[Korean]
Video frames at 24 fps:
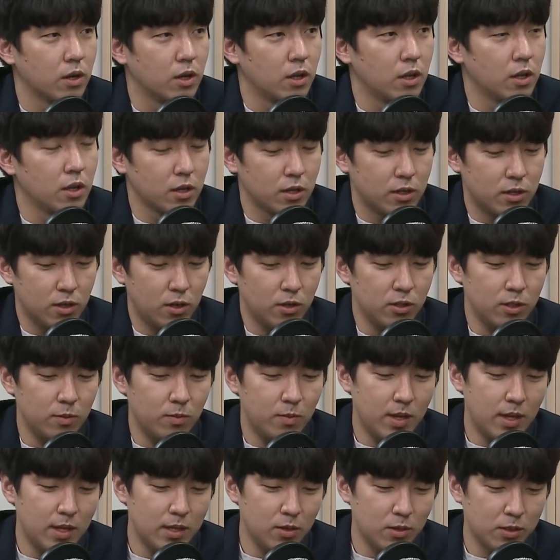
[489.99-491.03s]
음. 그런
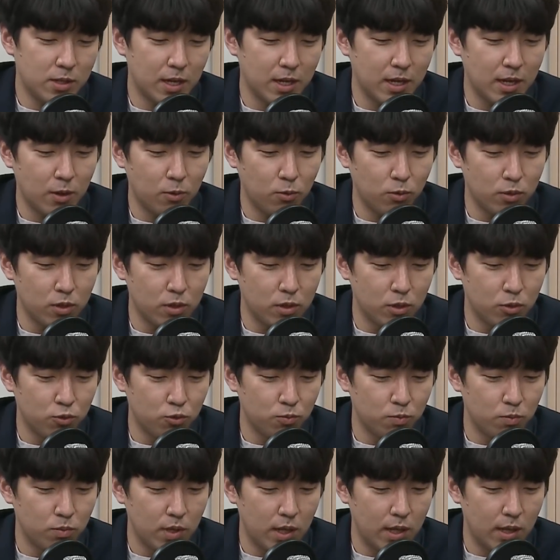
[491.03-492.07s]
의미에서 제가 오늘
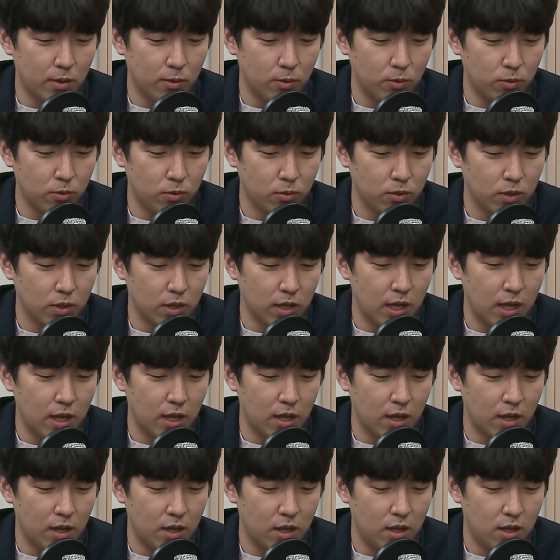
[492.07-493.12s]
준비해온
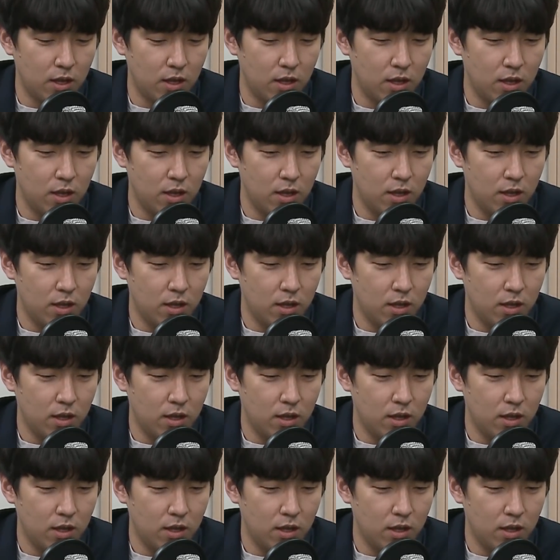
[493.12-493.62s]
게 음.